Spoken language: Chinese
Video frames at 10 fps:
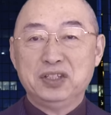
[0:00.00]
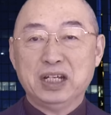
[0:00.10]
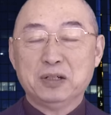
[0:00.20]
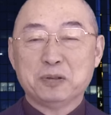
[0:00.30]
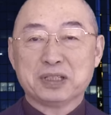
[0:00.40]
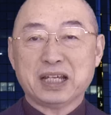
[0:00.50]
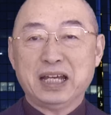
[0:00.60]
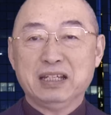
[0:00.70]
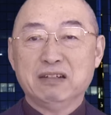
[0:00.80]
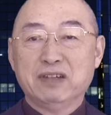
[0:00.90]
揭露
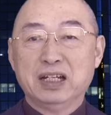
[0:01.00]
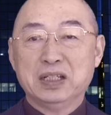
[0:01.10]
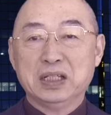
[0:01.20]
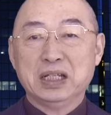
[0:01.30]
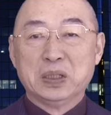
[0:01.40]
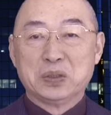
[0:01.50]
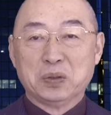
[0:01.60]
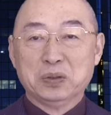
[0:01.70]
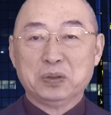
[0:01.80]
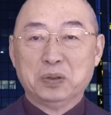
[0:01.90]
蔡英文
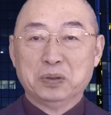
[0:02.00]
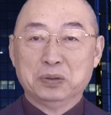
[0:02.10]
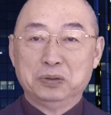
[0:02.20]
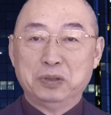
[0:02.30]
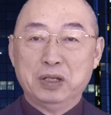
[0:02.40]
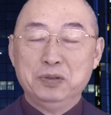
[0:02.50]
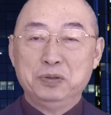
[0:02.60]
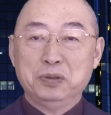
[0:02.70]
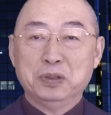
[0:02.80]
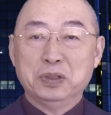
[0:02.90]
总统选
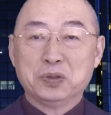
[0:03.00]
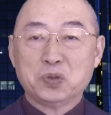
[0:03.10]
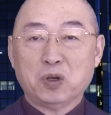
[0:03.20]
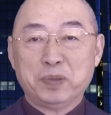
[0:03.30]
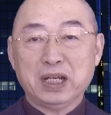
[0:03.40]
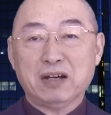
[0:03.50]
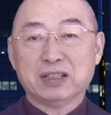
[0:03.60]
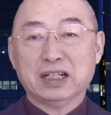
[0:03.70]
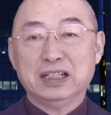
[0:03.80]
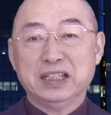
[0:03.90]
举做票
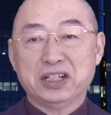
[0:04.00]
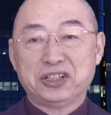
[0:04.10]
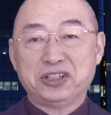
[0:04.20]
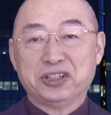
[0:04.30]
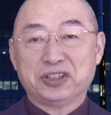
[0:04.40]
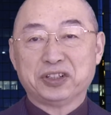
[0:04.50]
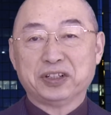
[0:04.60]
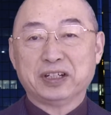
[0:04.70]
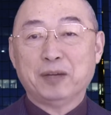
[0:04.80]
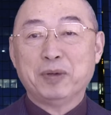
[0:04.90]
的一些事
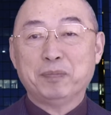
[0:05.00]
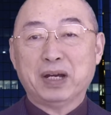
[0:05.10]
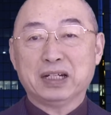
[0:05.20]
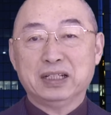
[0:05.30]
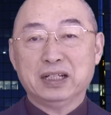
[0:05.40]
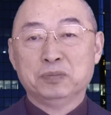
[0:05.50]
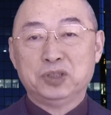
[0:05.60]
实，他们把这些